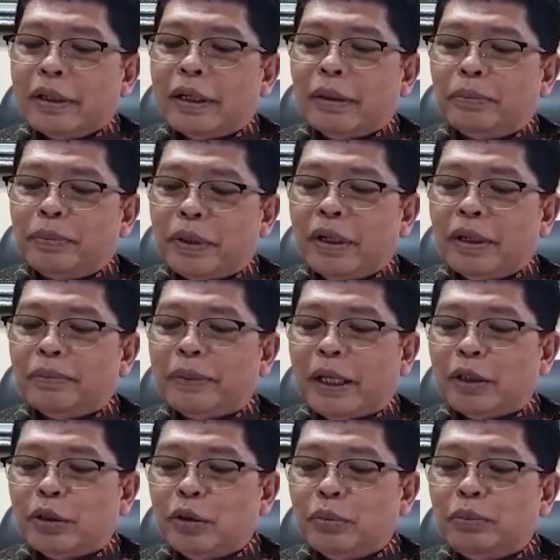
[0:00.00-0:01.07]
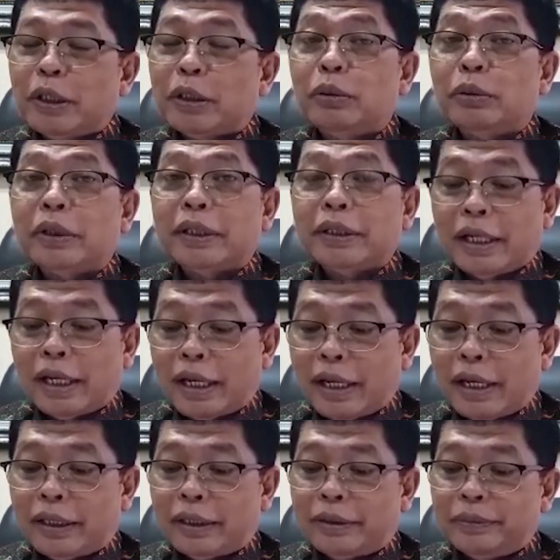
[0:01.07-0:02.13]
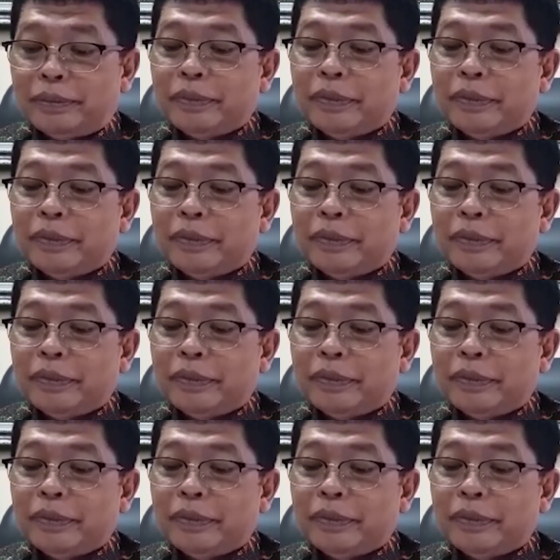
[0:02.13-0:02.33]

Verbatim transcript: geprek bensu plus lukitan